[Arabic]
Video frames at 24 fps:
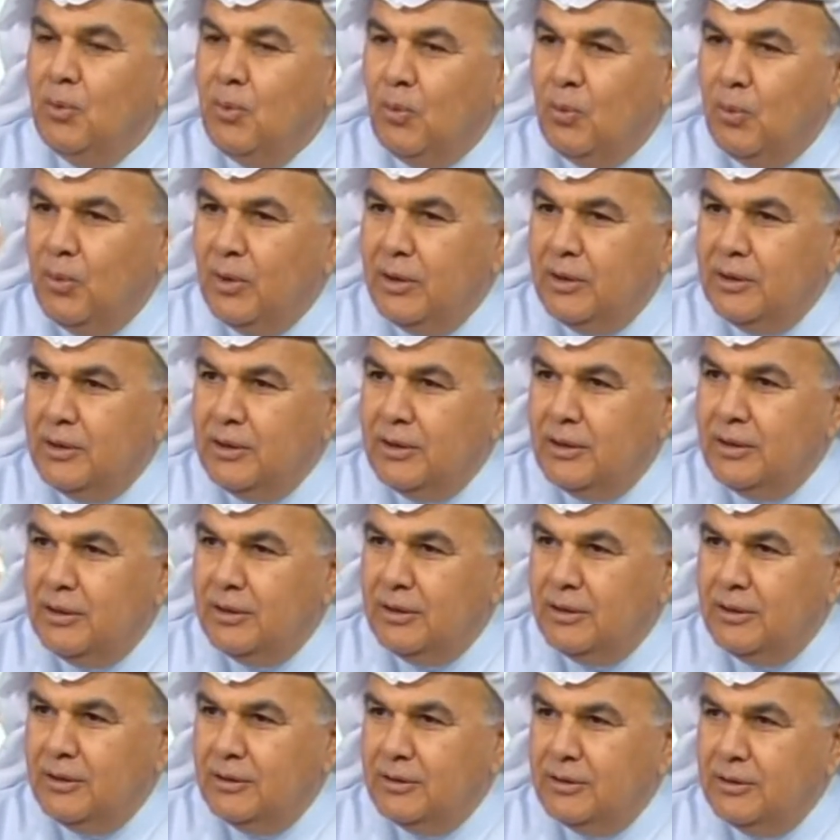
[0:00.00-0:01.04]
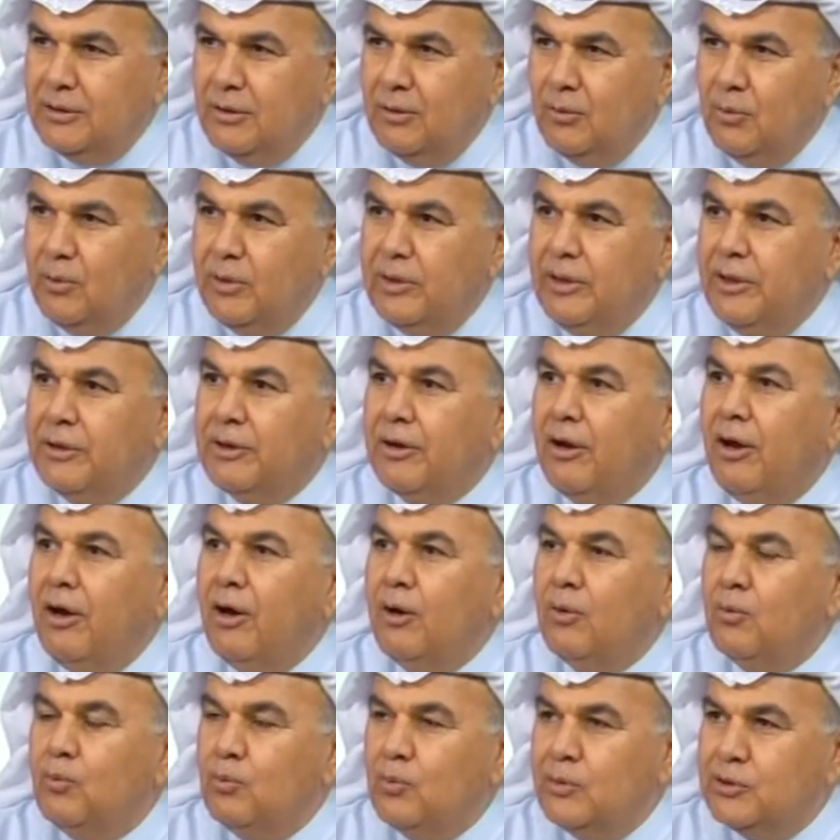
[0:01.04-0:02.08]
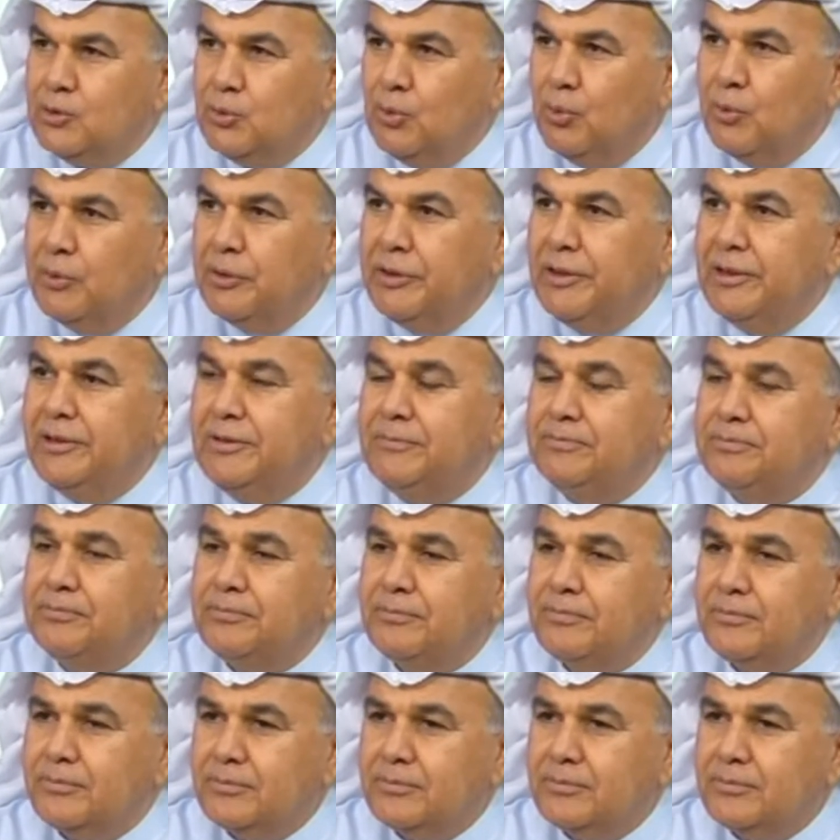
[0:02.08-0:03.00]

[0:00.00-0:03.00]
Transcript: والعراق سوريا والعراق وسوريا